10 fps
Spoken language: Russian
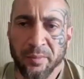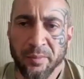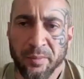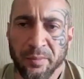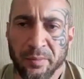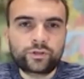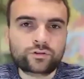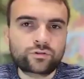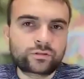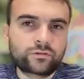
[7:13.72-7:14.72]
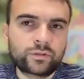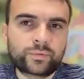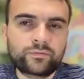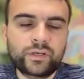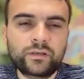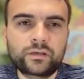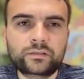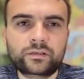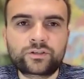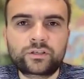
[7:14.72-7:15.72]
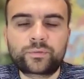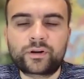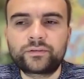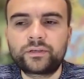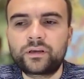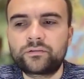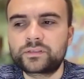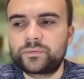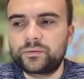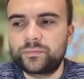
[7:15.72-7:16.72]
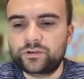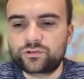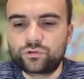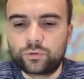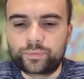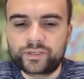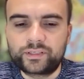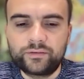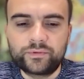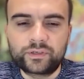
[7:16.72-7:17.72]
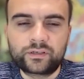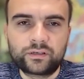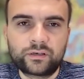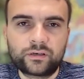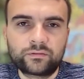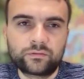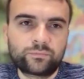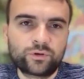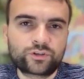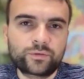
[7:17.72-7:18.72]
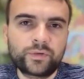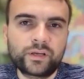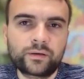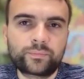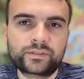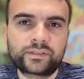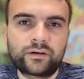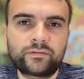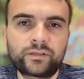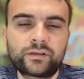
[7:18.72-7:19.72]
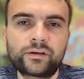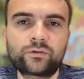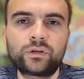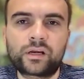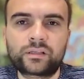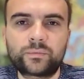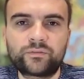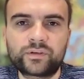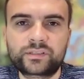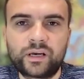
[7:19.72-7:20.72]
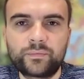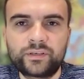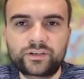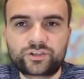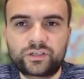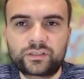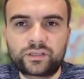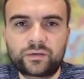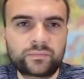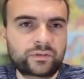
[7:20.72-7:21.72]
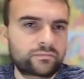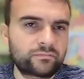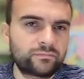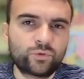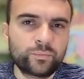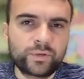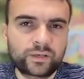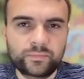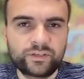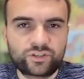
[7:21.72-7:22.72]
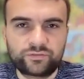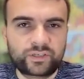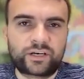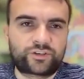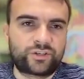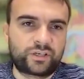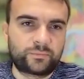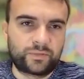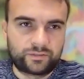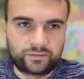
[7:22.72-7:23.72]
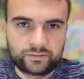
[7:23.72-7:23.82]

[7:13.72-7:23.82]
По поводу херсонского направления, скажите, правильно ли я вас понимаю, что противник э, ну, в большей мере представлен регулярными войсками, нежели там э, мобиками и ЧВКшниками?